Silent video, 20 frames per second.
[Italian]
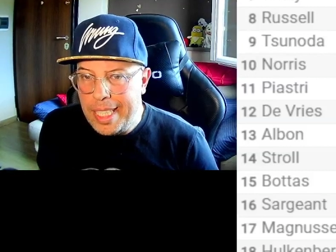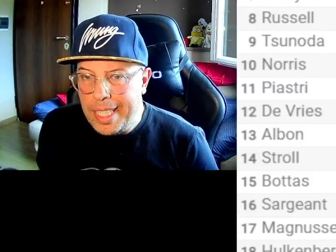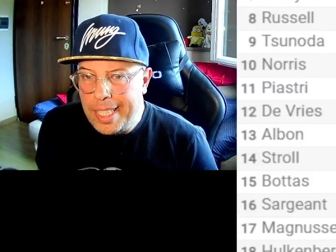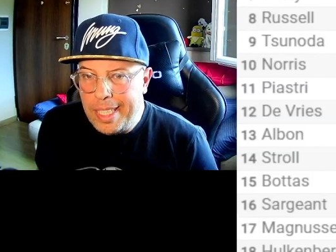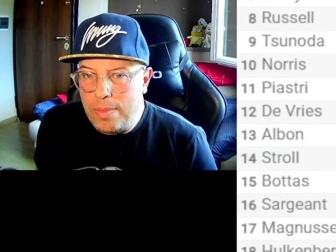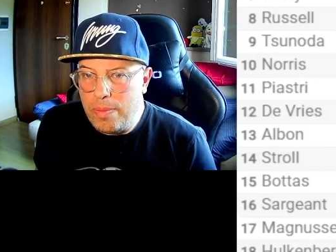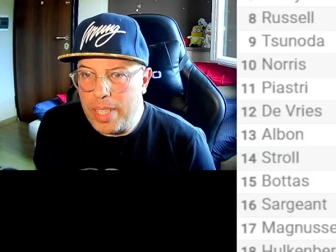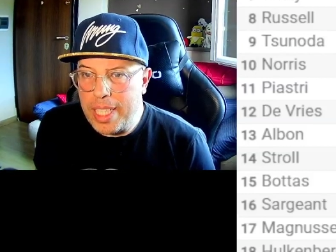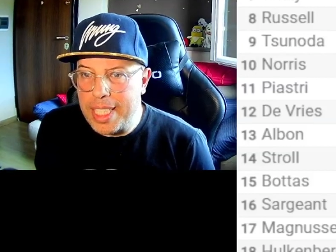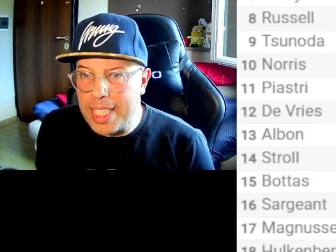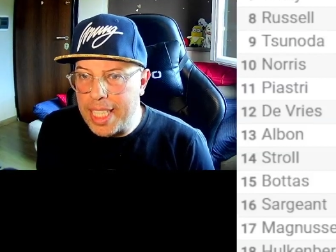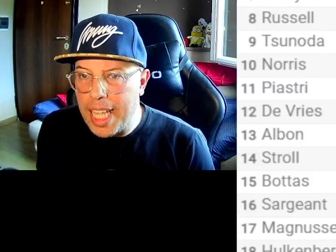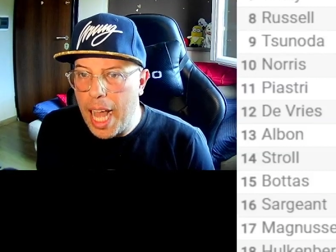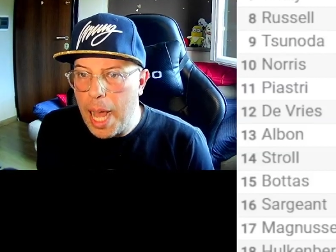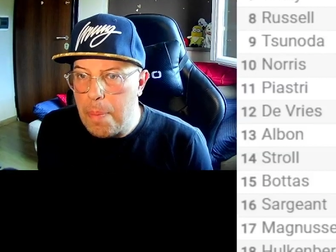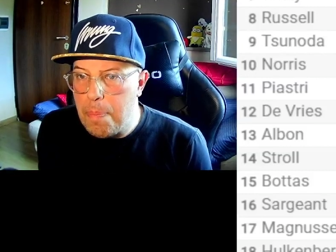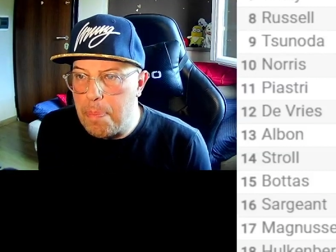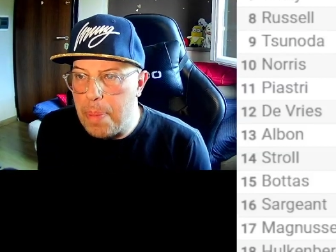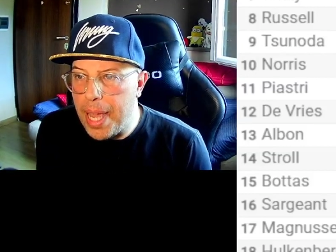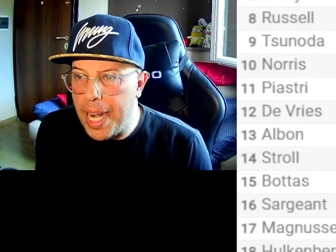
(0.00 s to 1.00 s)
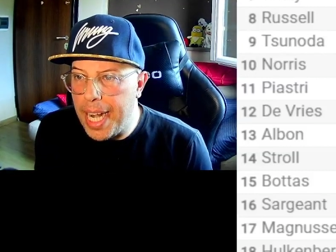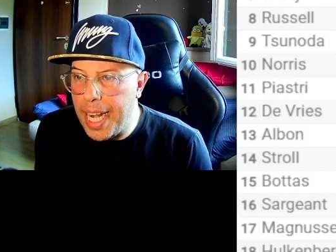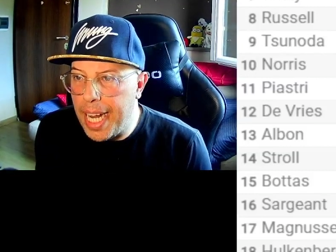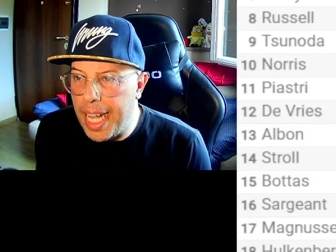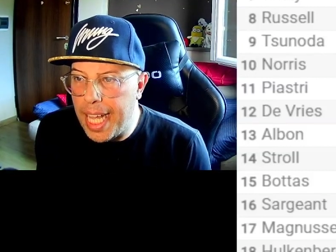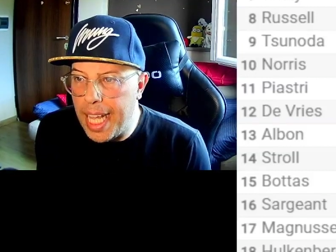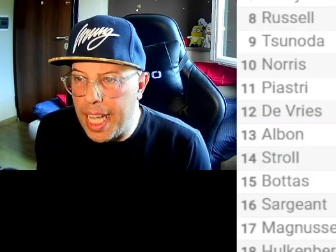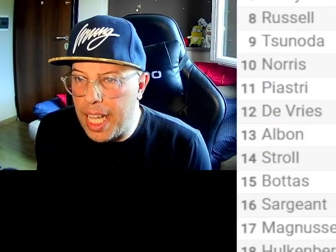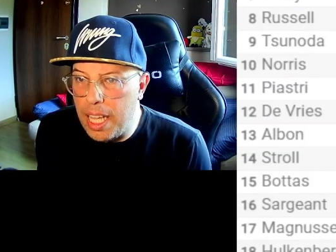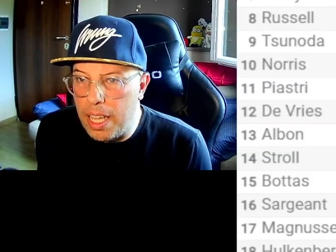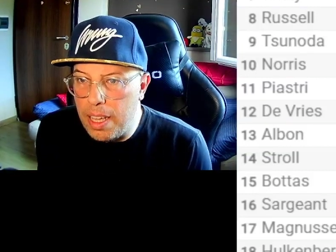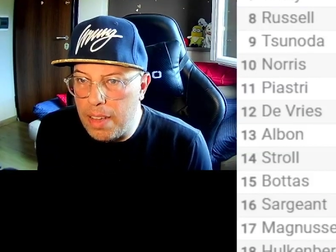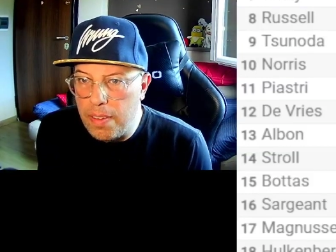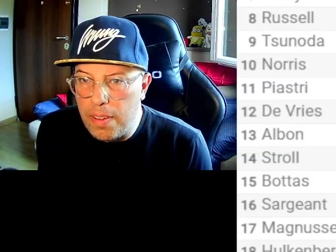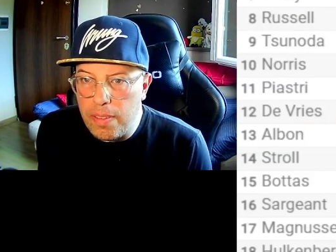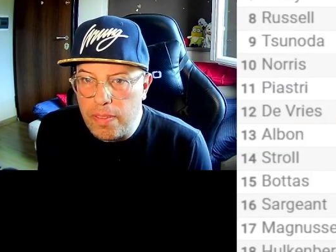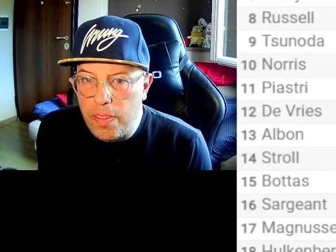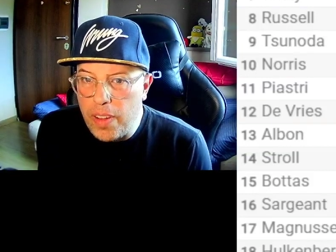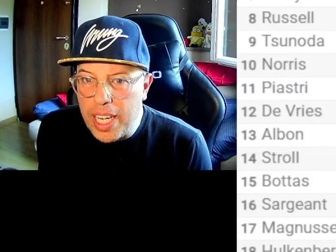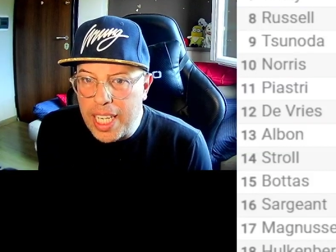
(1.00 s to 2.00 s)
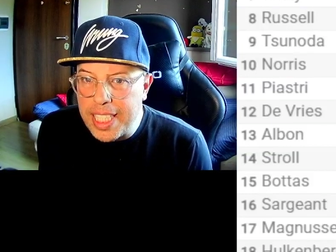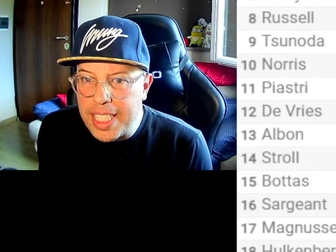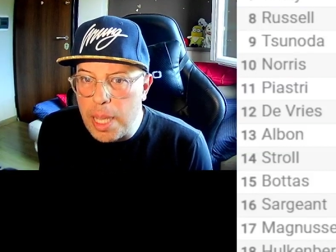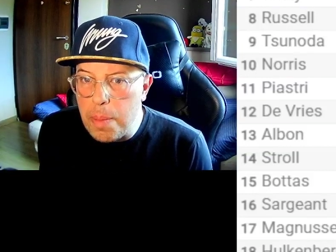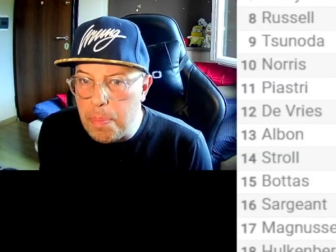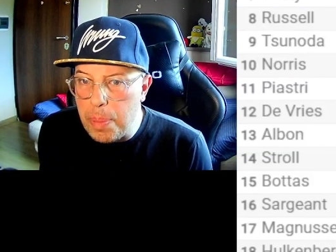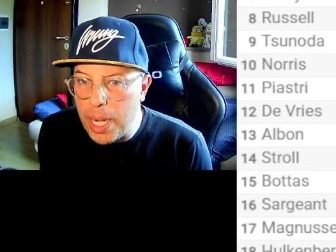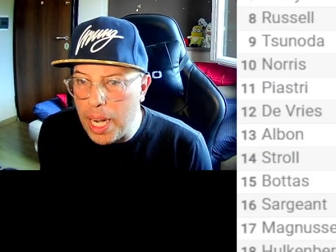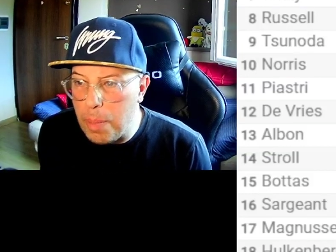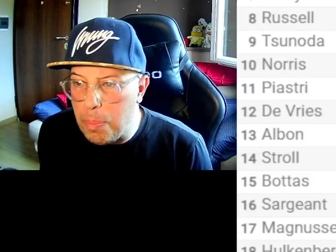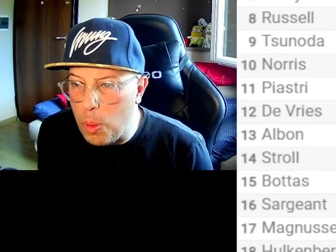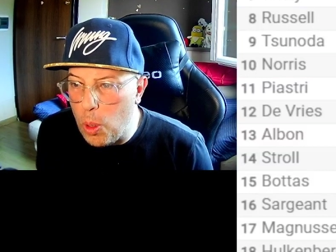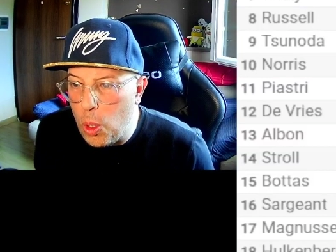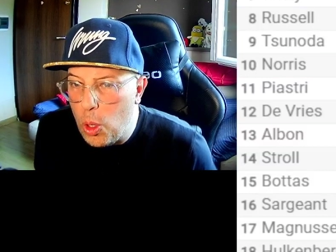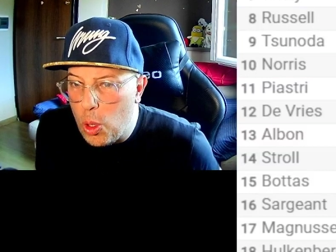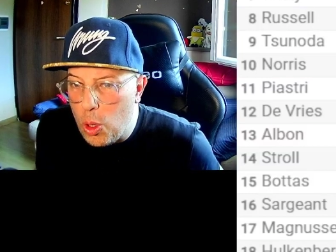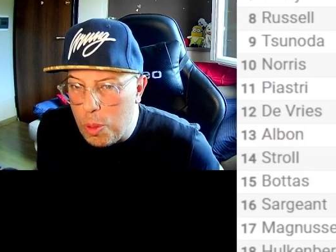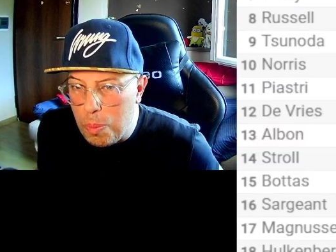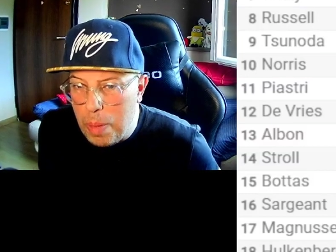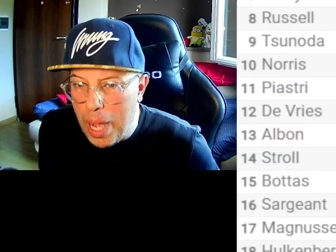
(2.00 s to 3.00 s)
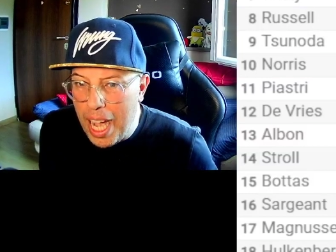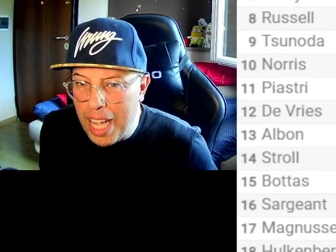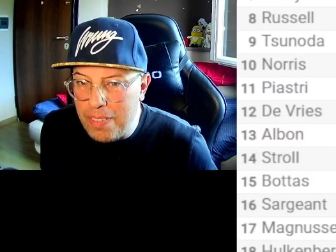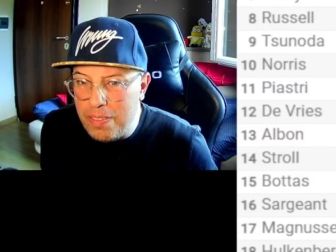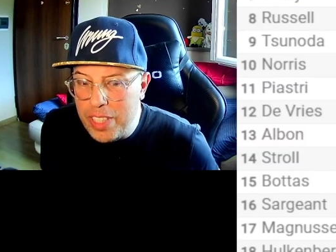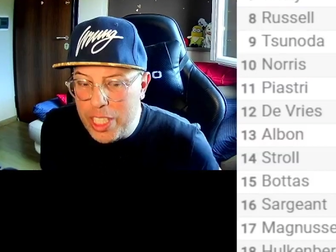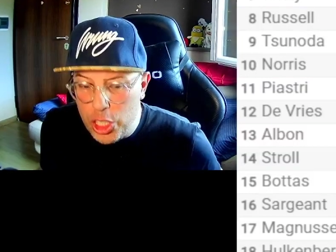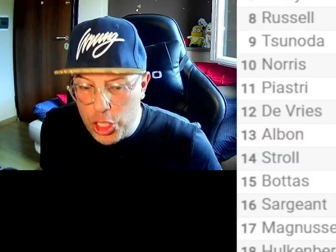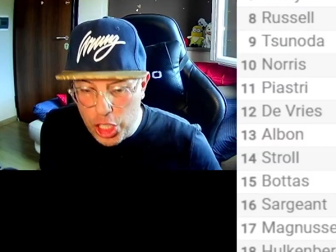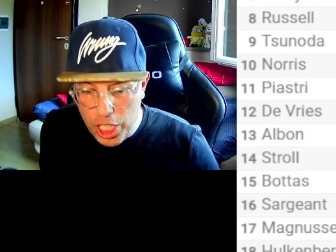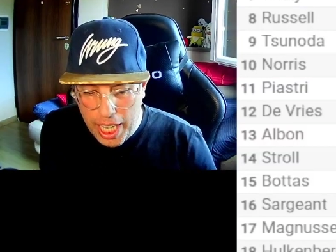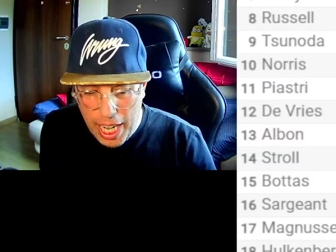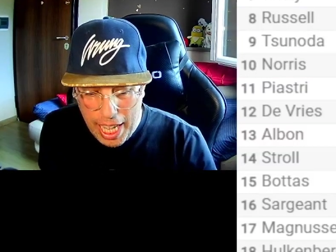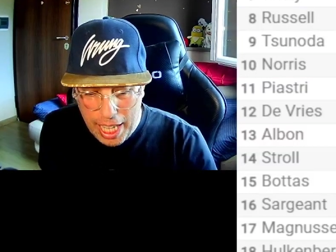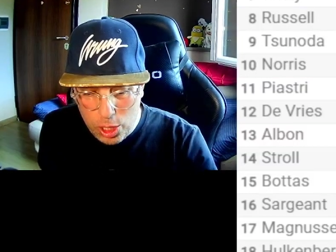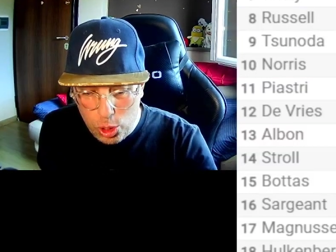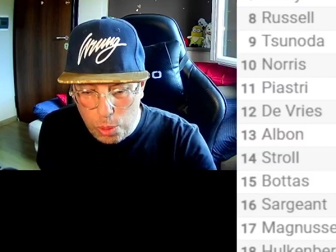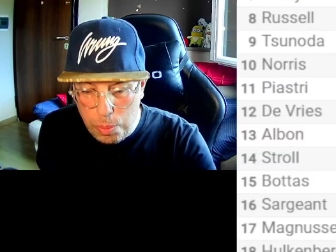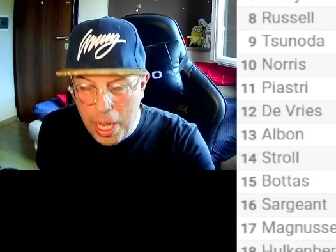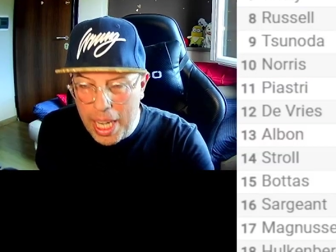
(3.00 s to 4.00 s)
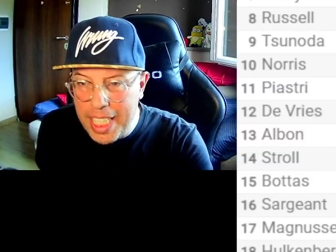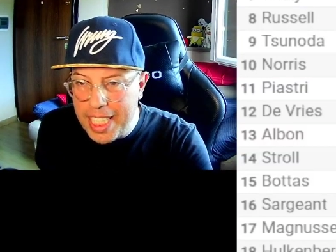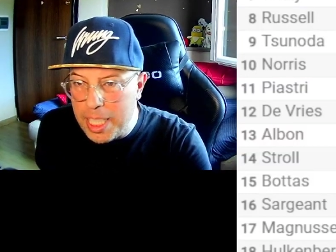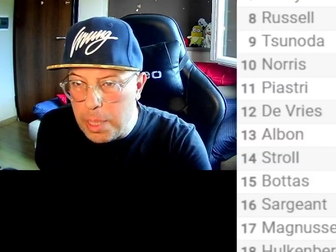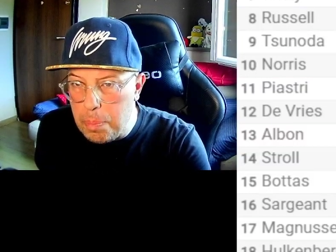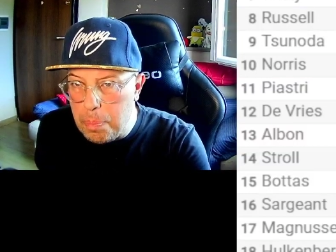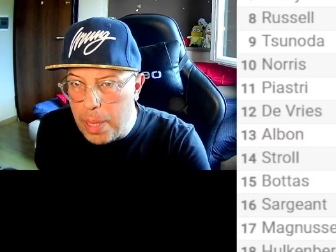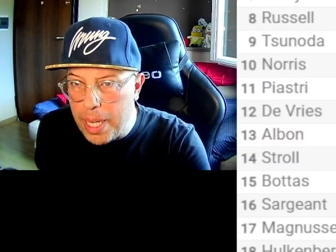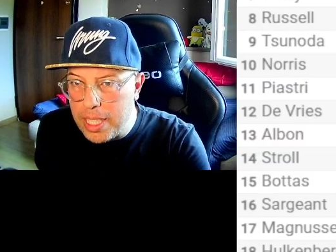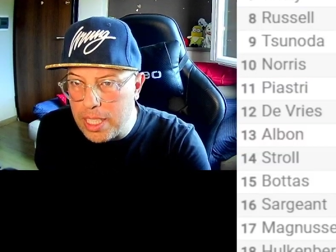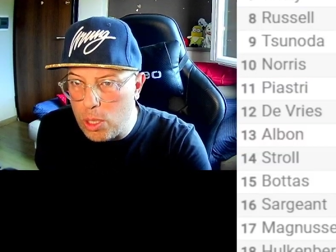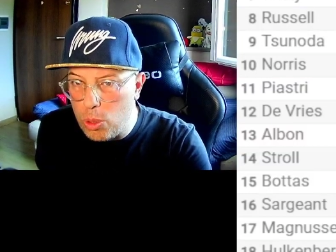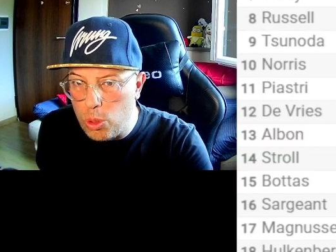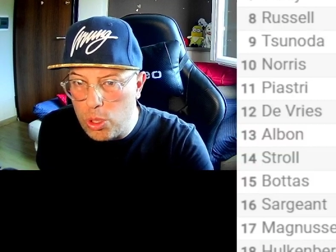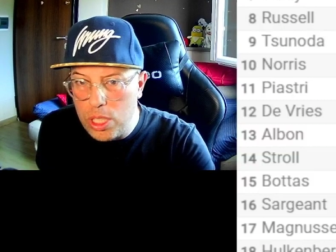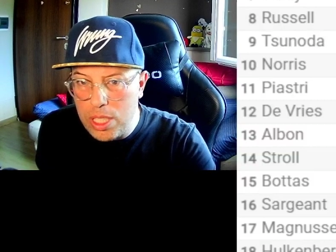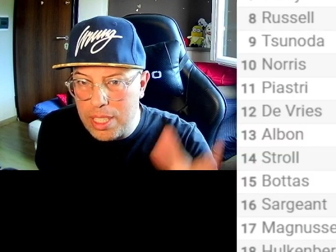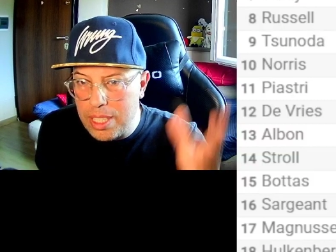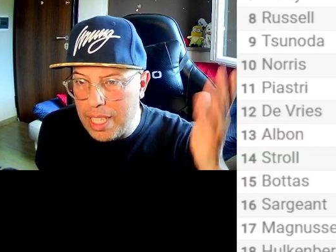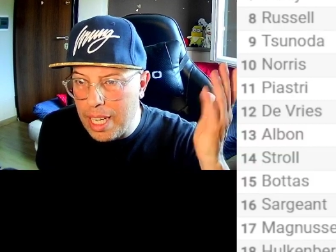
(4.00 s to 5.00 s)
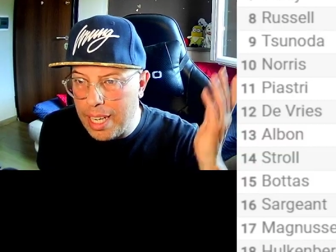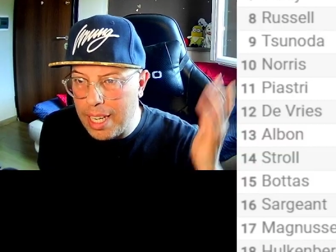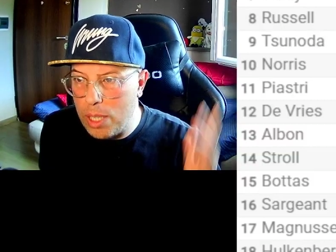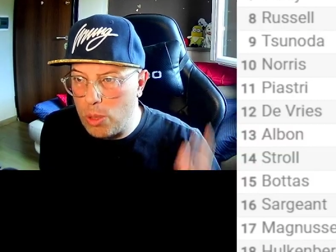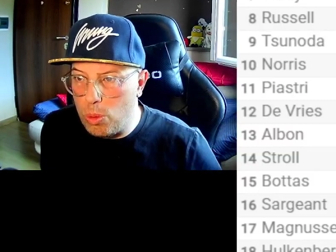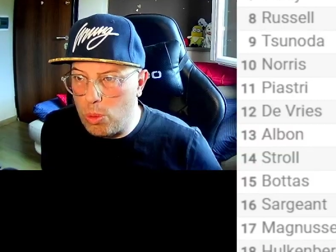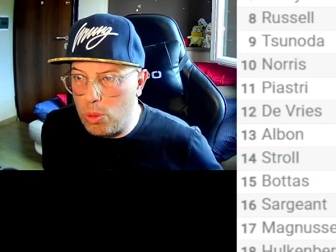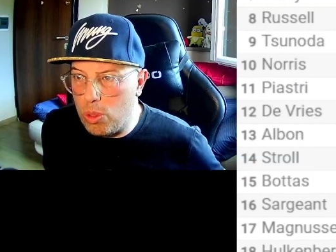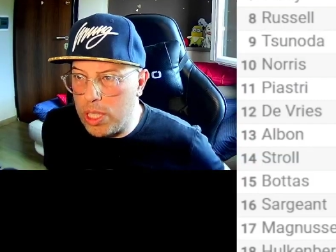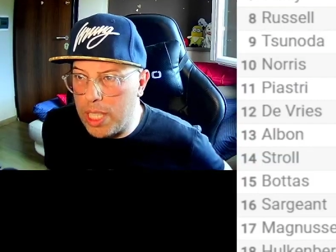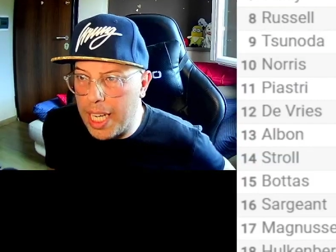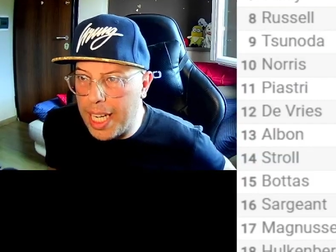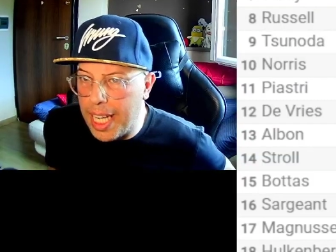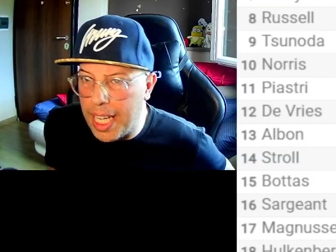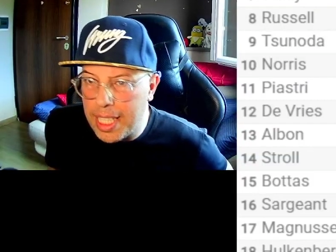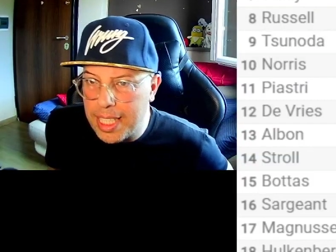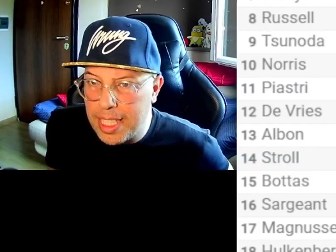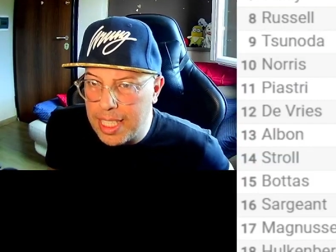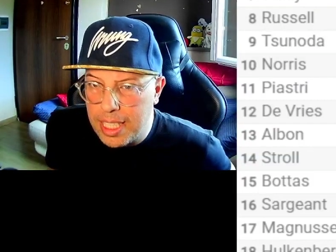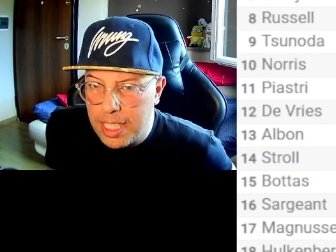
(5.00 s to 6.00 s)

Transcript: Verstappen eh, farà sempre la pole ormai, vincerà, domani se parte così stacca tutti ragazzi.